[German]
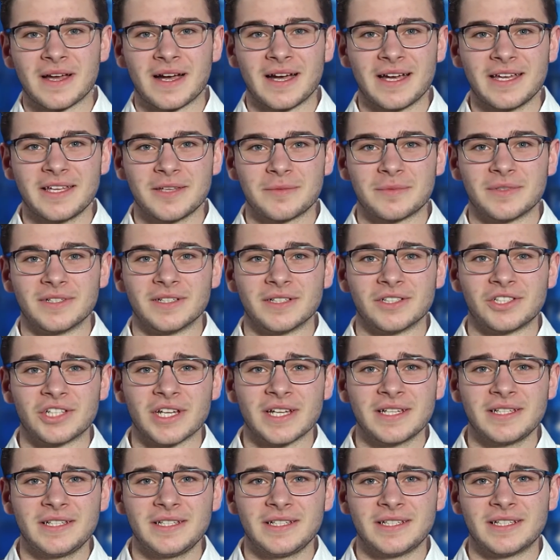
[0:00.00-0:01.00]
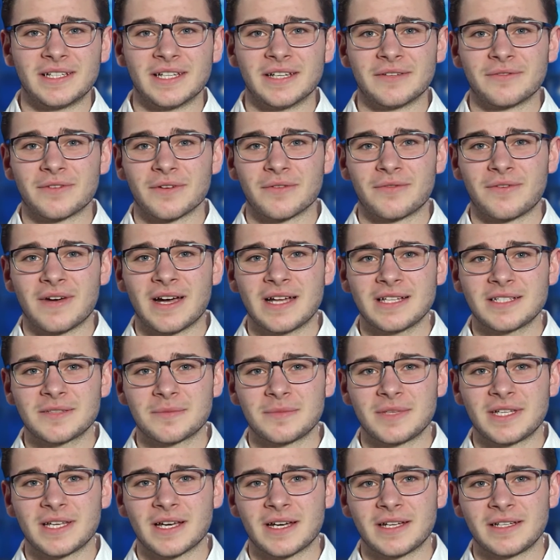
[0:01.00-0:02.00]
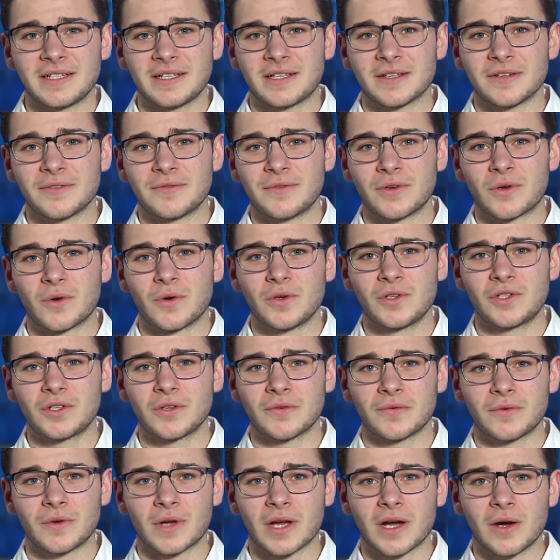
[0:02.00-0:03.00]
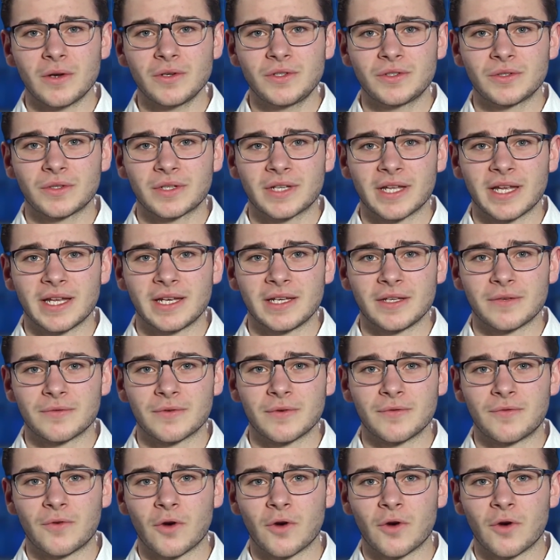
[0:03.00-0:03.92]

Hi, ich bin der Gianni. Ich lerne Verfahrensmechaniker für Kunststoff- und Kautschuktechnik für